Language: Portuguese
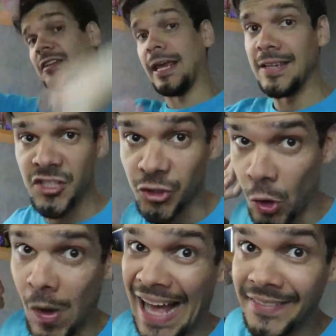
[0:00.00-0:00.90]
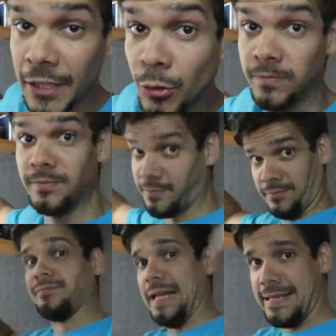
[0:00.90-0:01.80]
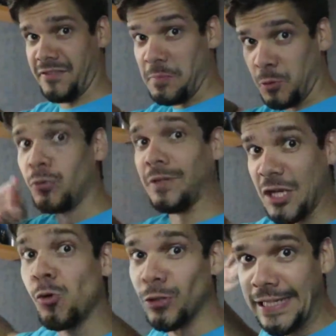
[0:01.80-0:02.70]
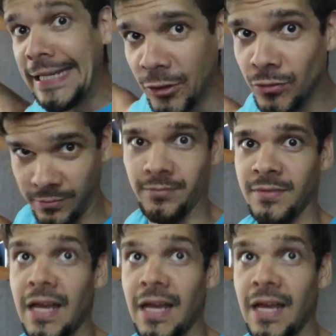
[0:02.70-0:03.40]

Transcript: que tem esses trocadilhos, né? Tipo, Kiko Lindo.